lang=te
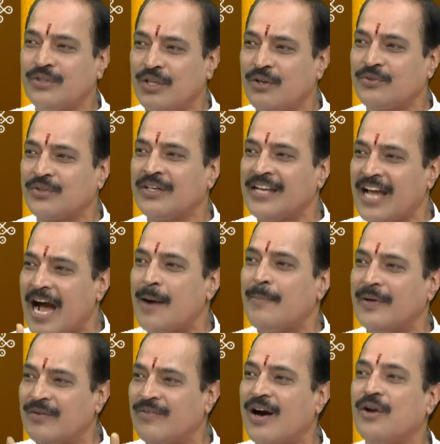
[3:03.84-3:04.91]
తెలుసుకుని ఆ
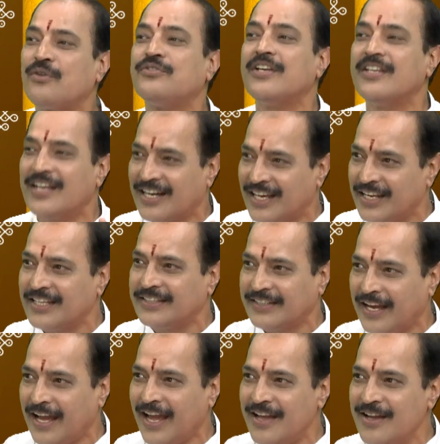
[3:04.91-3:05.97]
పని వారు
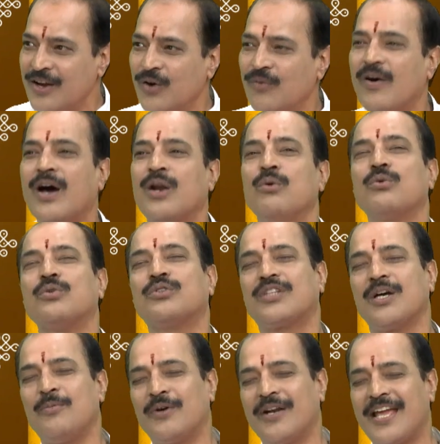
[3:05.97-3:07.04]
చేయగలిగితే వారు
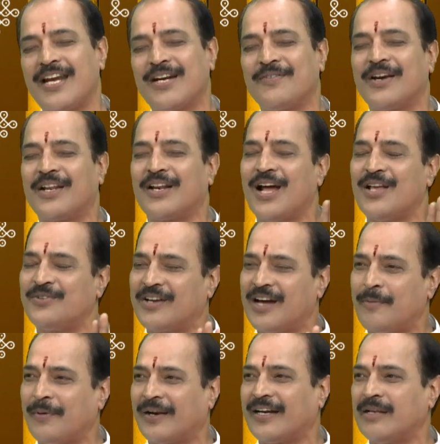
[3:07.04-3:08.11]
ఉత్తముడైనటువంటి రాజుగా
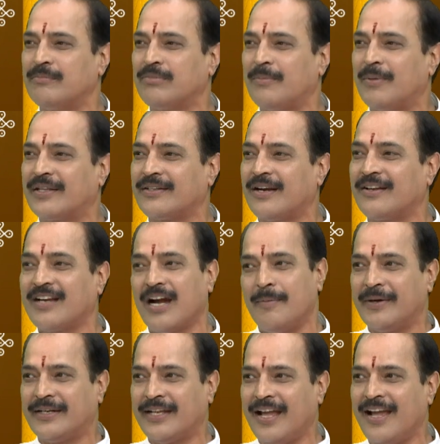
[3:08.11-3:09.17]
ప్రకటింపబడతాడు
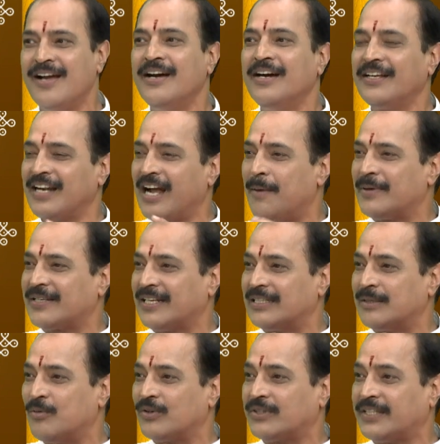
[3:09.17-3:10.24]
కాబట్టే
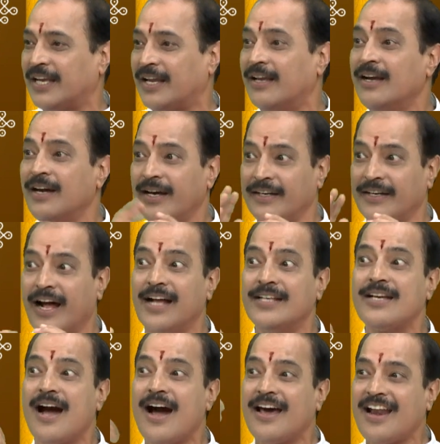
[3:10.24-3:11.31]
రామచంద్రమూర్తి
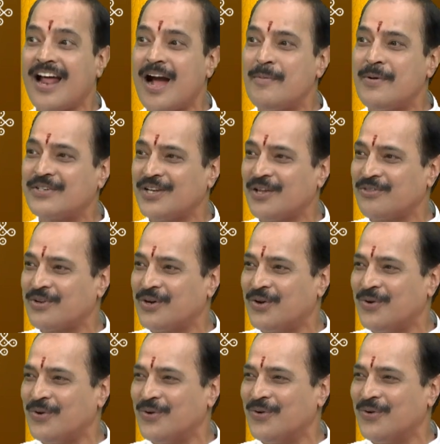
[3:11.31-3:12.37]
రాజా
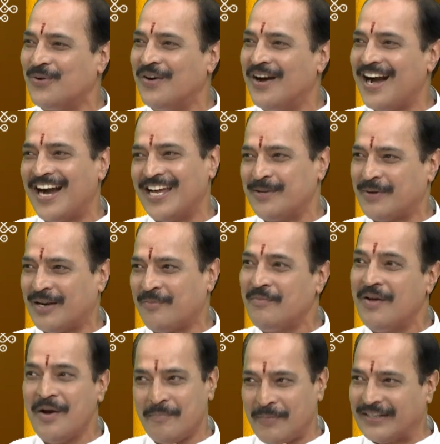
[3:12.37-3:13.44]
రామచంద్రుడు అని మనం
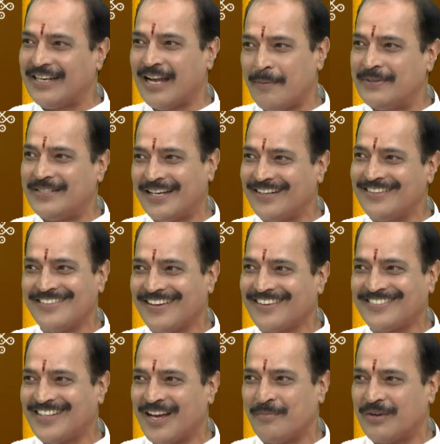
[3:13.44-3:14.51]
పట్టాభిషేకం
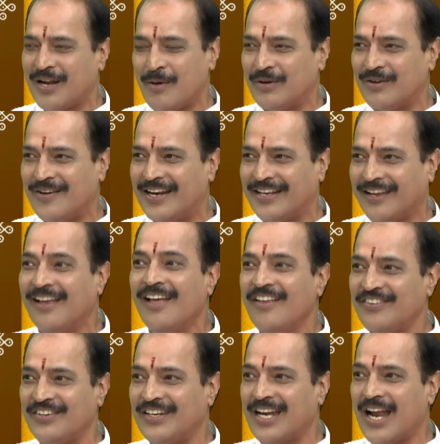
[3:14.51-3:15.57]
చేస్తాం రాముల వారికి
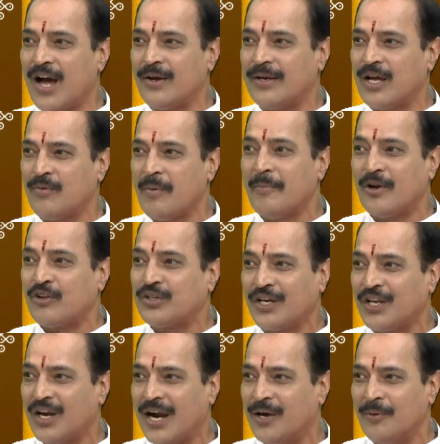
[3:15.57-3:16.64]
శ్రీరామనవమి
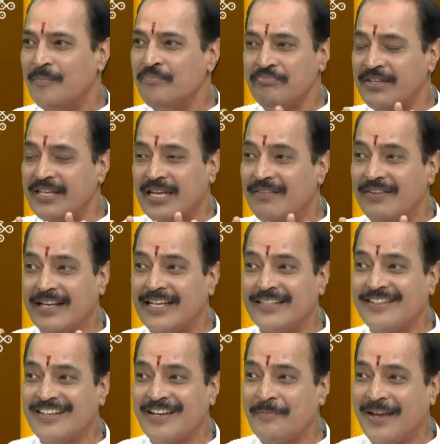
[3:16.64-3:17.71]
మరుసటి నాడు ఇంకెవరికి
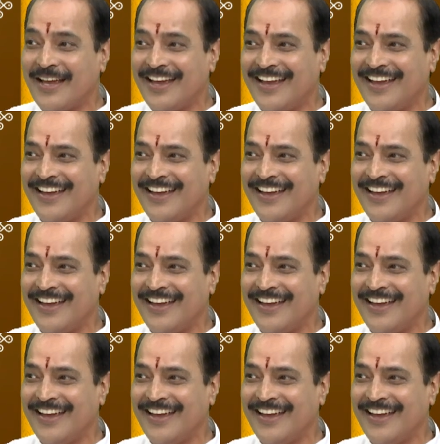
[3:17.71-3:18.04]
చెయ్యమే